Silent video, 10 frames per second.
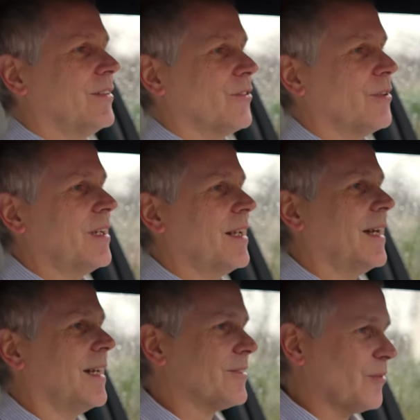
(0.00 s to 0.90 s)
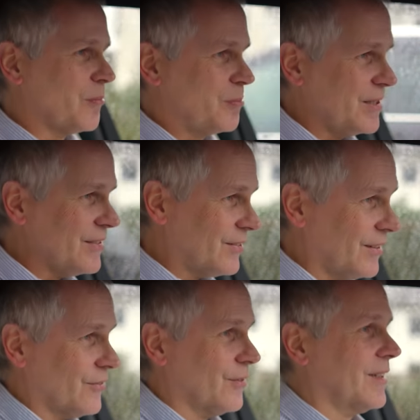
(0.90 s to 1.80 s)
sondern er hat so ein
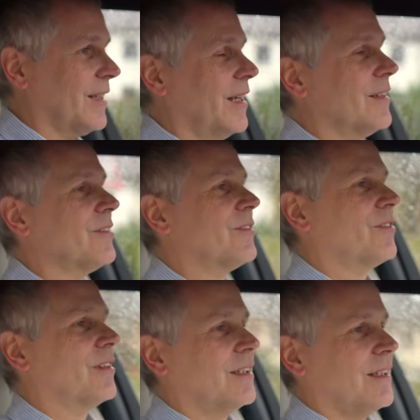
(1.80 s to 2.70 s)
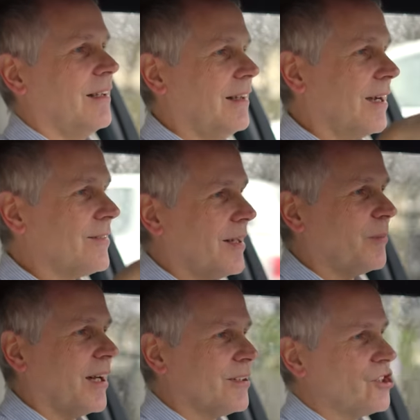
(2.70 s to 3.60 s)
bisschen so eine ganz
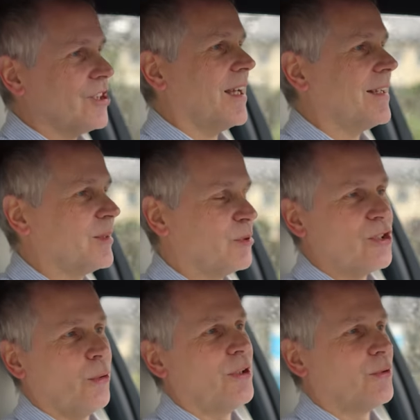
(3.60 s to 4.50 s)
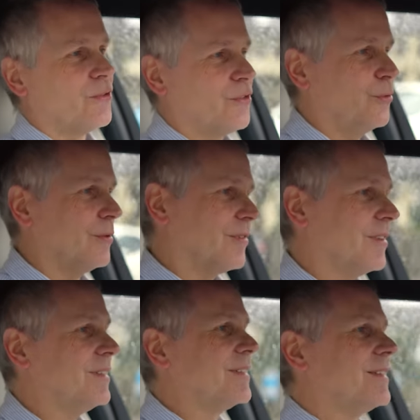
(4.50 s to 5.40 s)
langsam ansteigende Beschleunigungskurve